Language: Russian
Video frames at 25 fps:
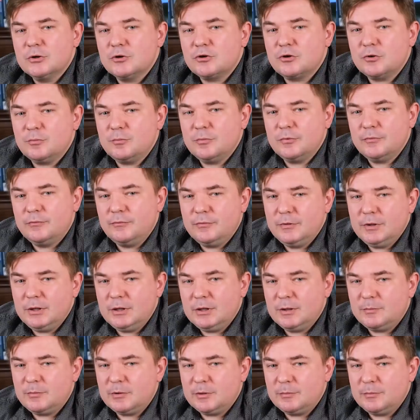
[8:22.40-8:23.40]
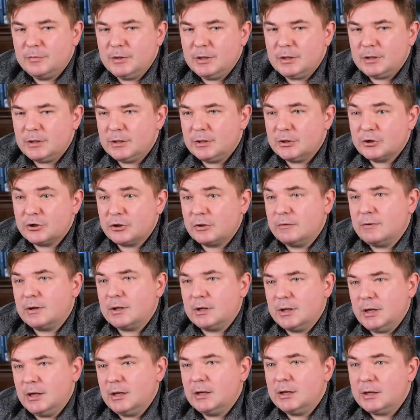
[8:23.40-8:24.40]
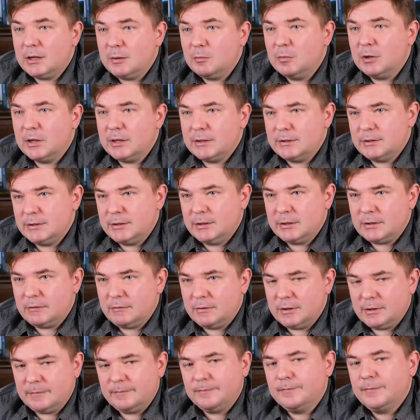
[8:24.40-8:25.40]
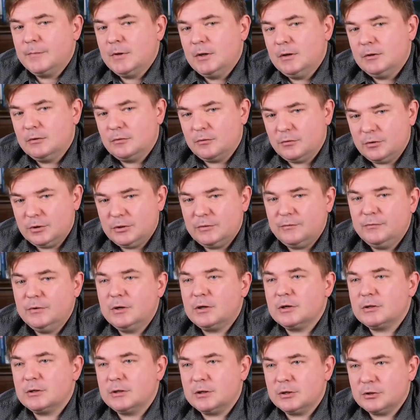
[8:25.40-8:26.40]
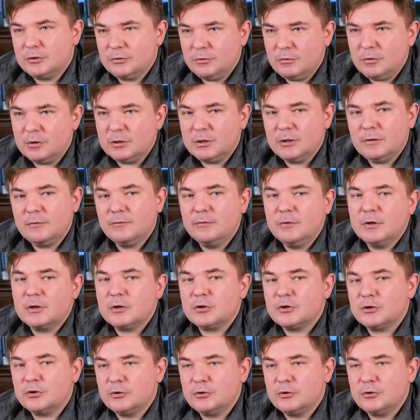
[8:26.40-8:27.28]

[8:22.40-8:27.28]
чтобы вы, например, ежеквартально ребалансировали. То есть выросло золото, вырос